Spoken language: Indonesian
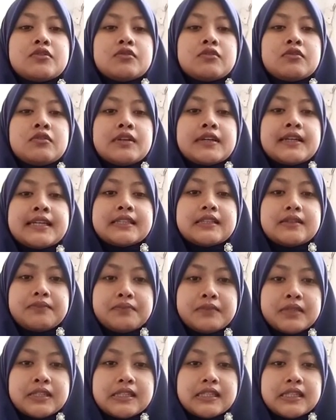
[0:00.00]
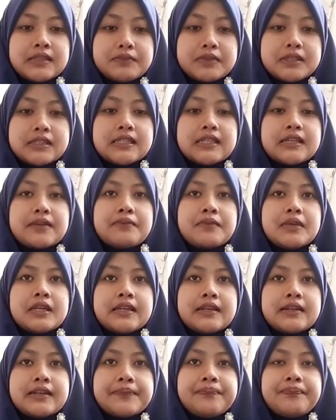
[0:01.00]
to add benar-benar
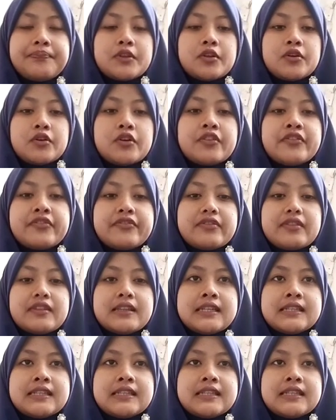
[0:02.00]
mirip of